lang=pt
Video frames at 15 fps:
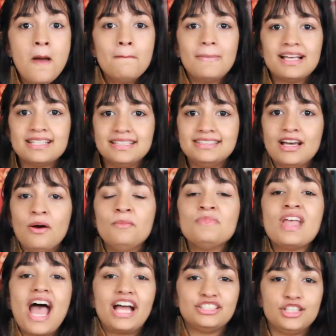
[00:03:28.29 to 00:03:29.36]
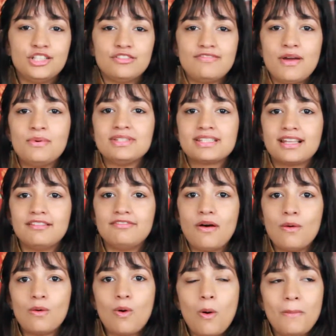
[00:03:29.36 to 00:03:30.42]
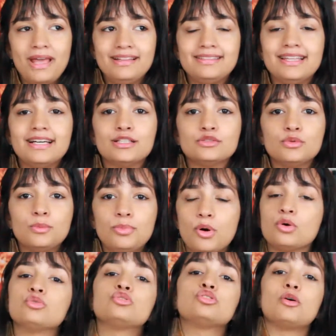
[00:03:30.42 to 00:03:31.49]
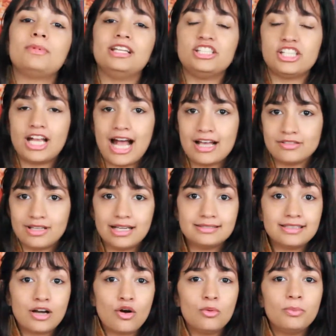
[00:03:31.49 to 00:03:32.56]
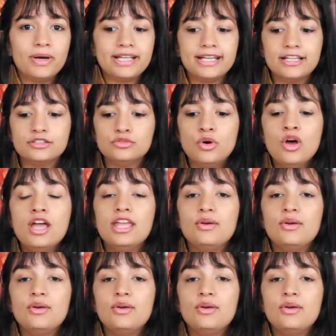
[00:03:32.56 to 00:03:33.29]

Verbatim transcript: Mas então, a gente vê o escrivão comentando um pouco sobre este caso que ele está acompanhando